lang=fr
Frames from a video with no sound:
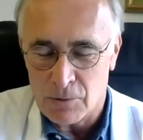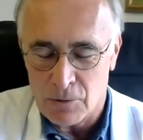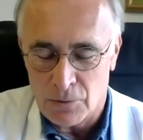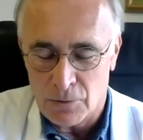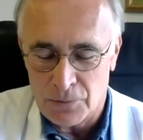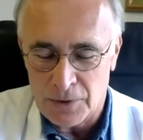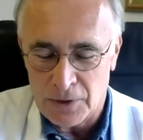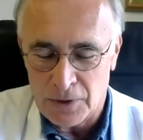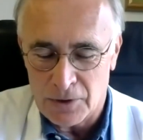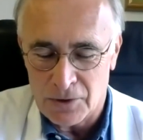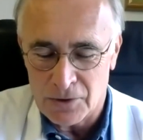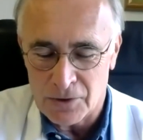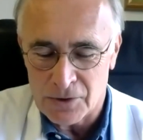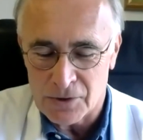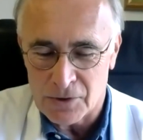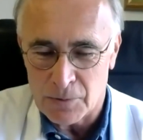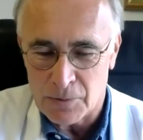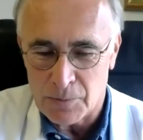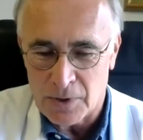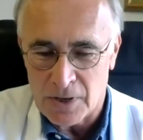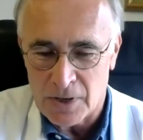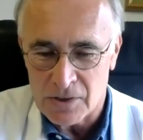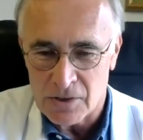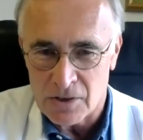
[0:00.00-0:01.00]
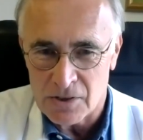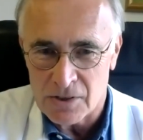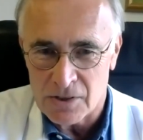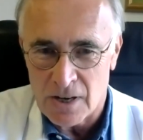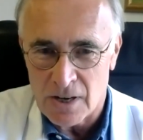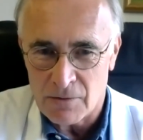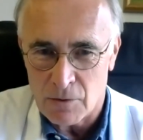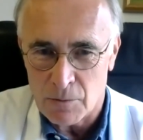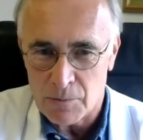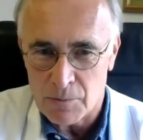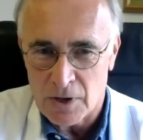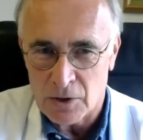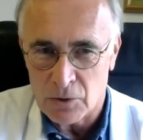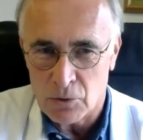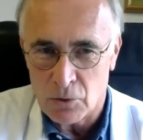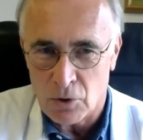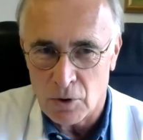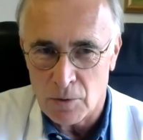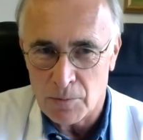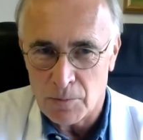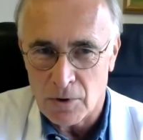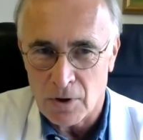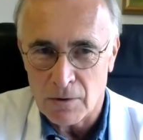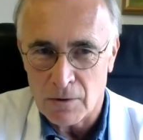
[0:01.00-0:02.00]
conférences présentielles vont bientôt
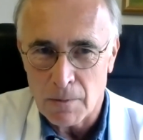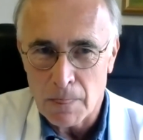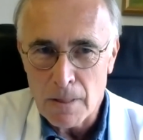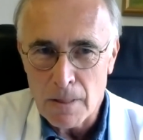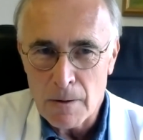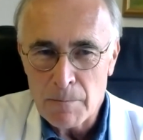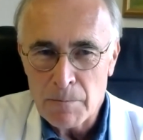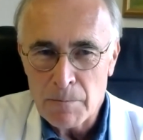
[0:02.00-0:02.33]
reprendre.